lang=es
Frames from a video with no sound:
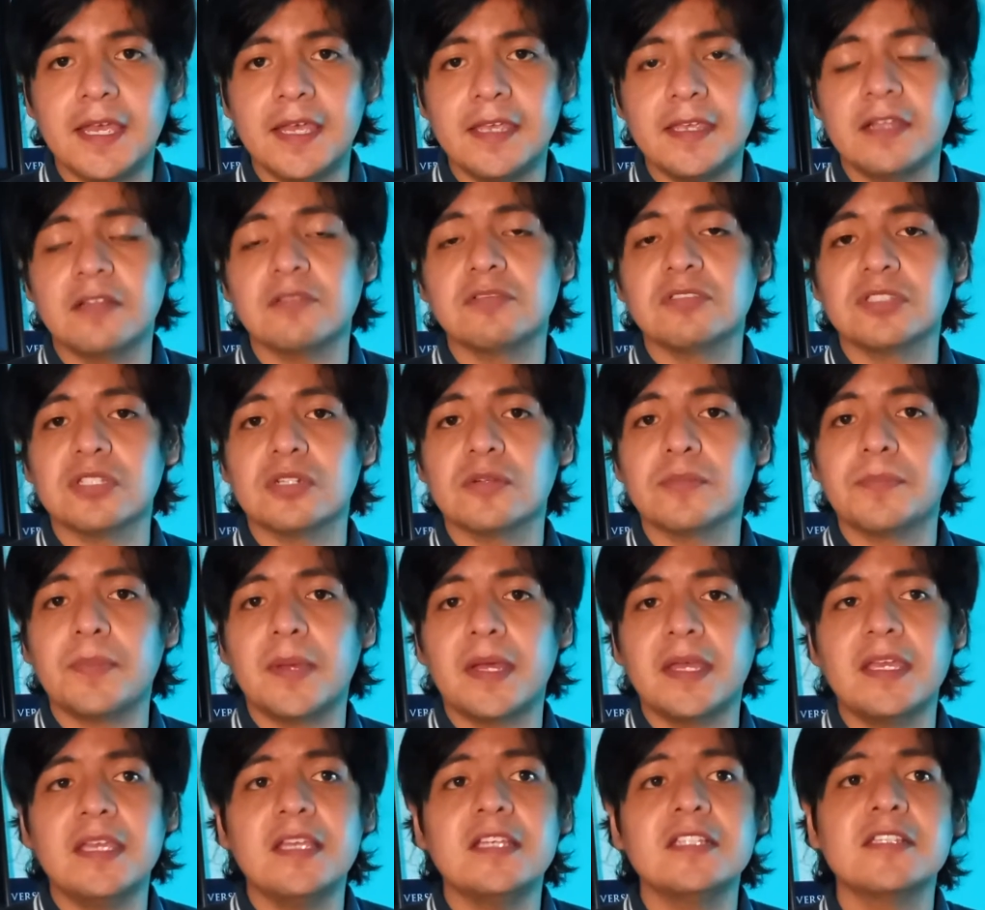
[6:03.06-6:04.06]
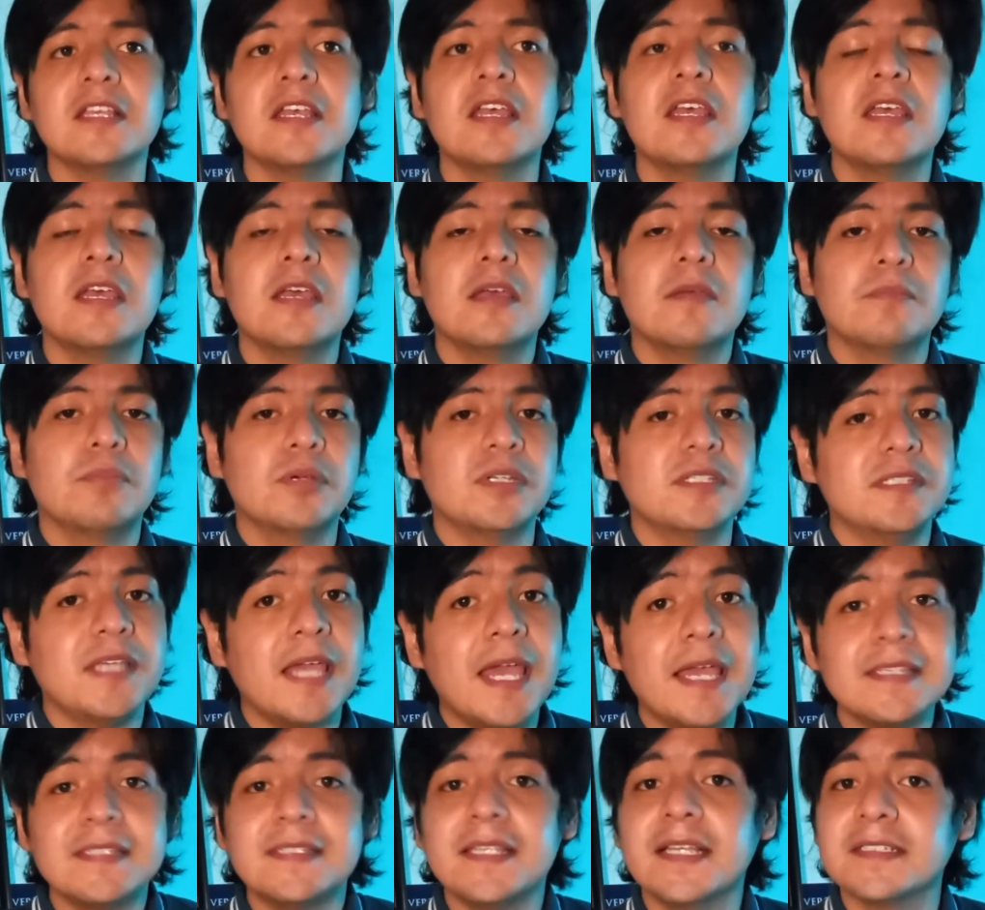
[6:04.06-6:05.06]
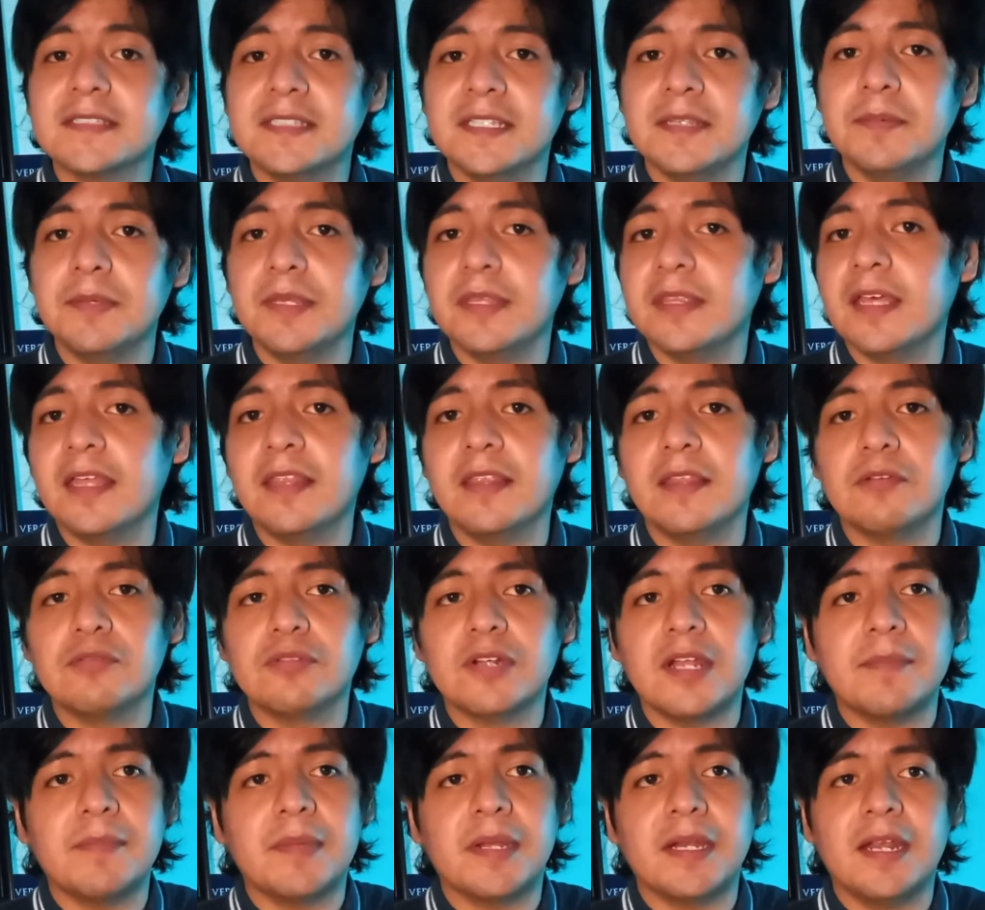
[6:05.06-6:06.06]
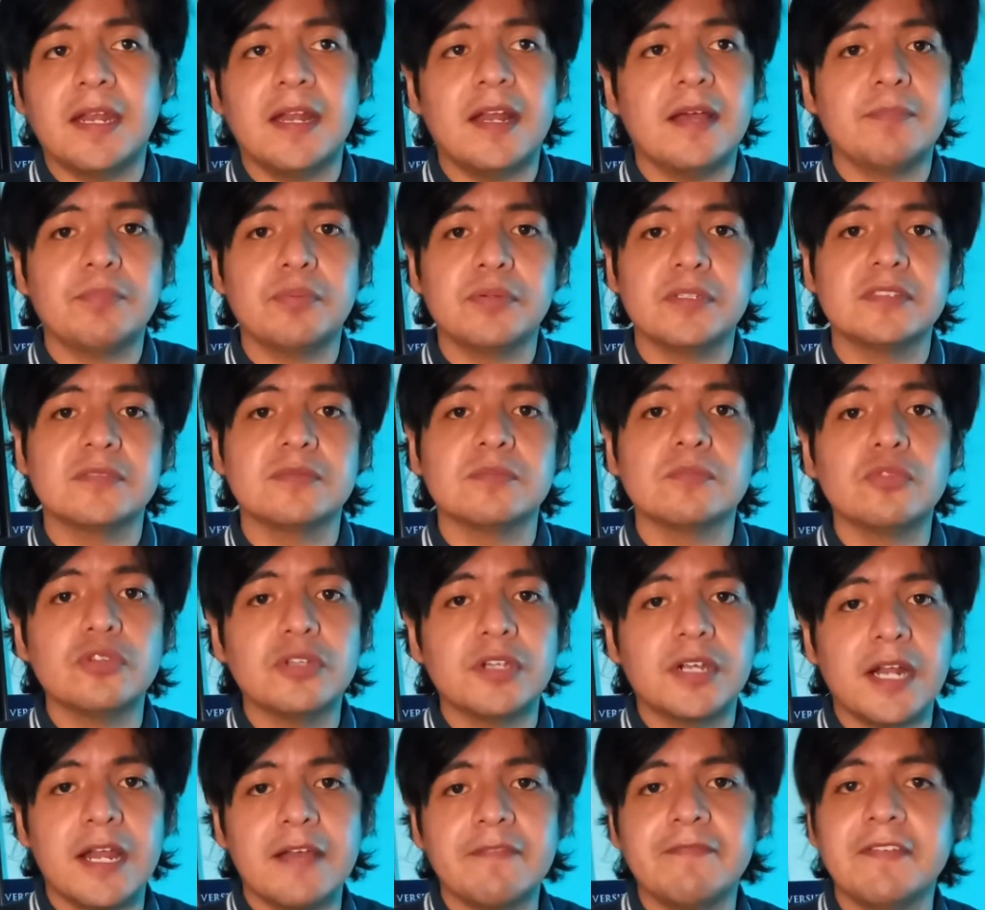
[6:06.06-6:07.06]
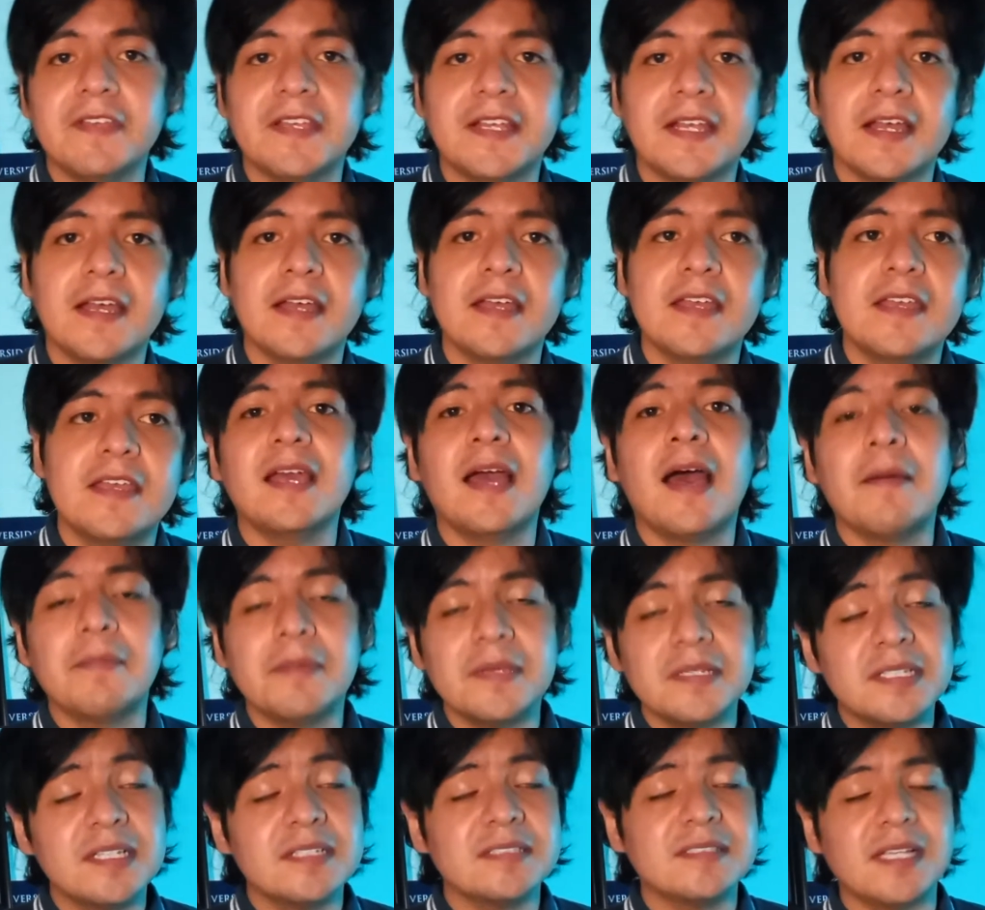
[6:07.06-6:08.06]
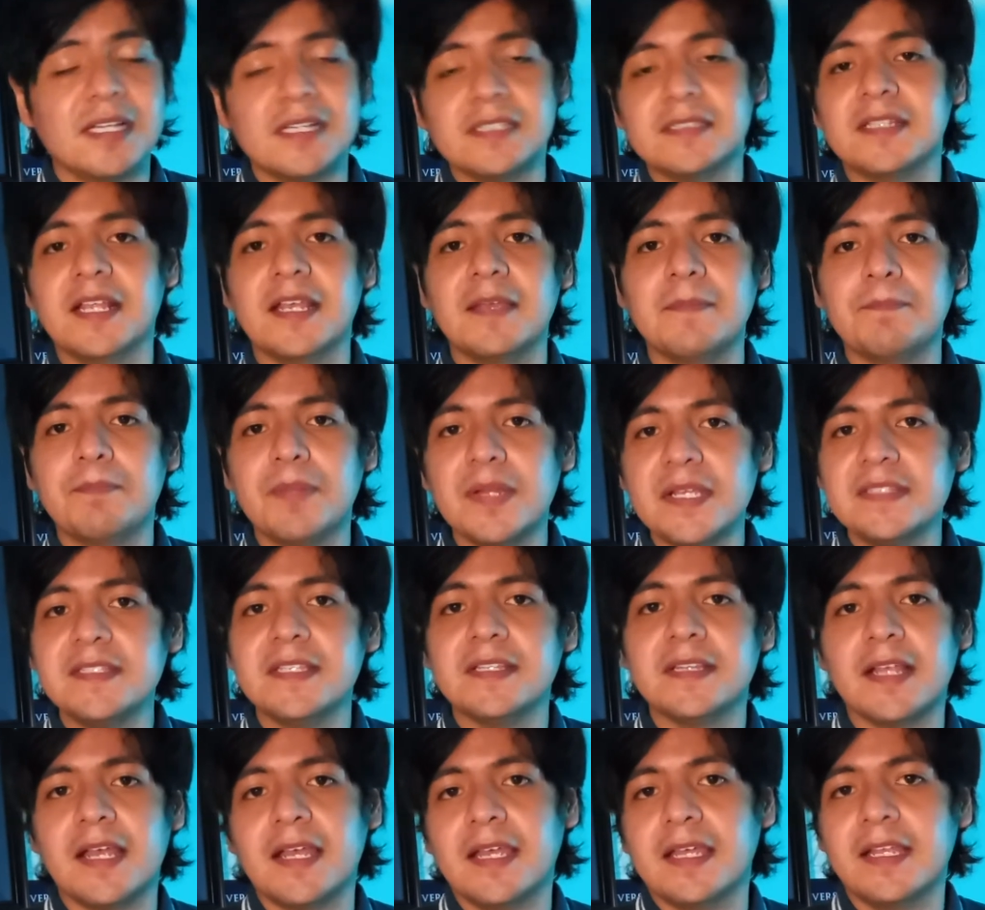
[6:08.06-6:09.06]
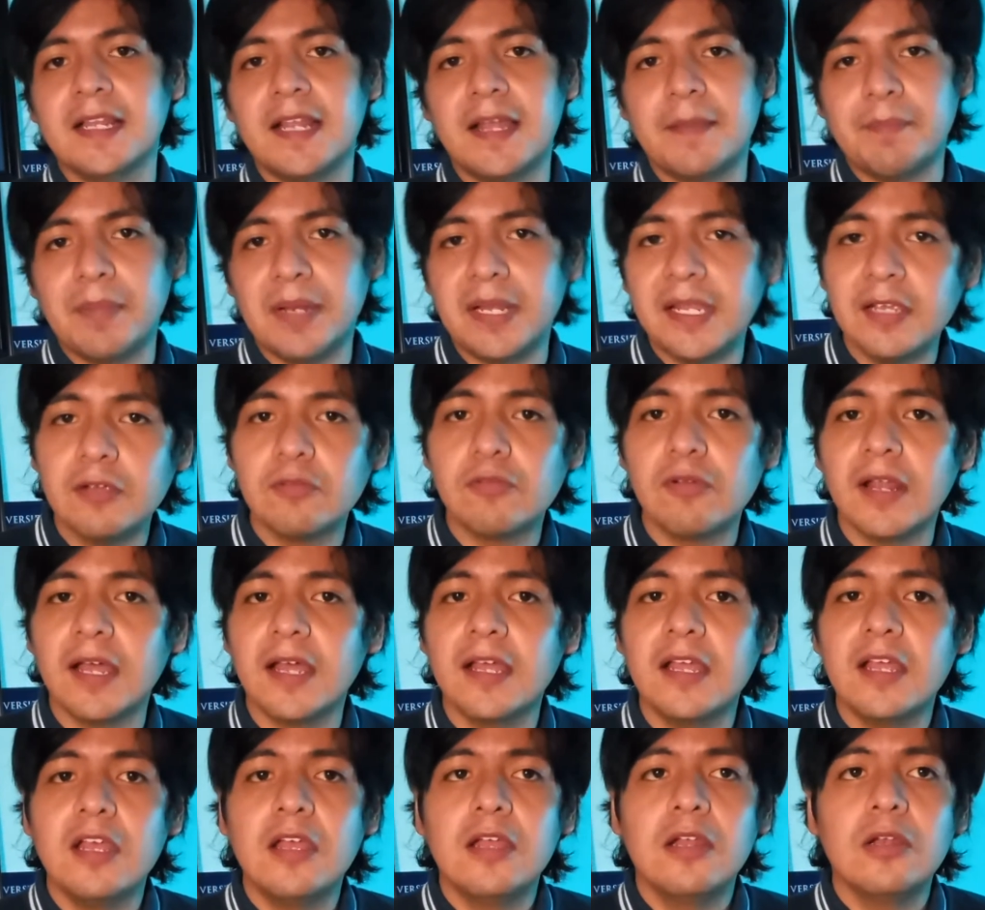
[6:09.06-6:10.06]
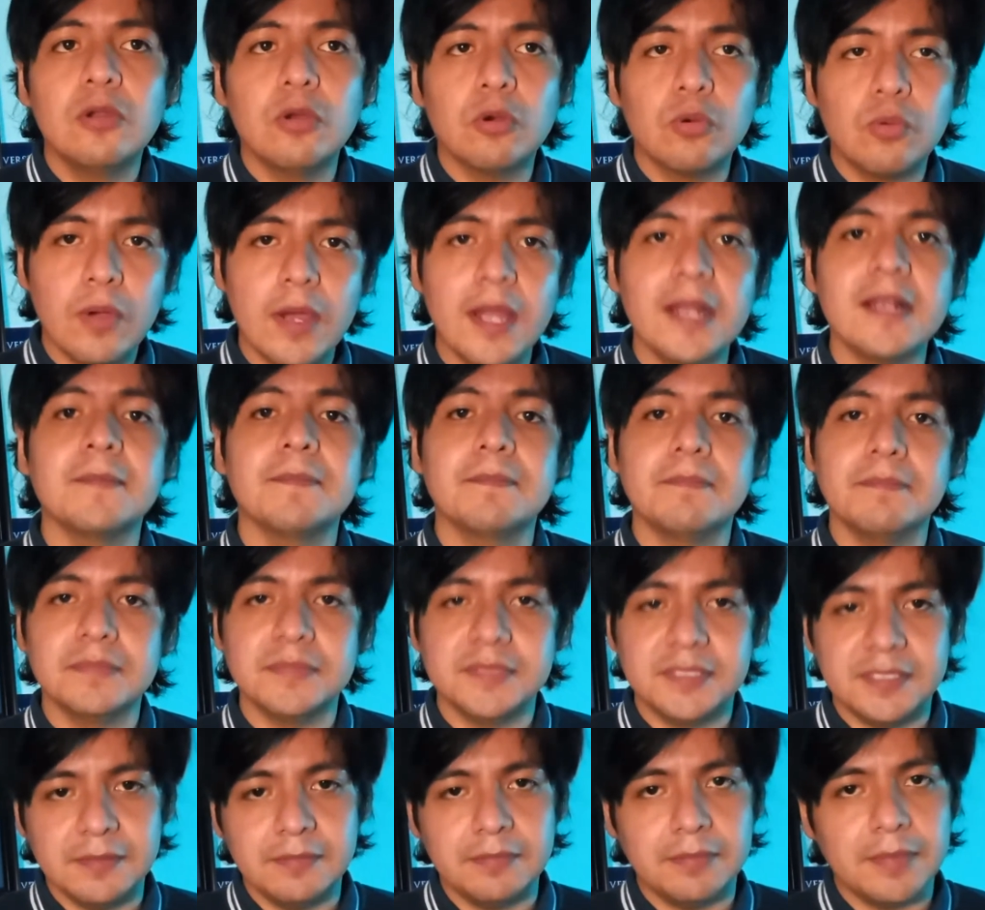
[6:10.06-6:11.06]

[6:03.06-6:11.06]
hay en nuestro país, pues ya es exhibida de una manera pues muy gráfica, a veces hasta implícita en la película, lo cual sí,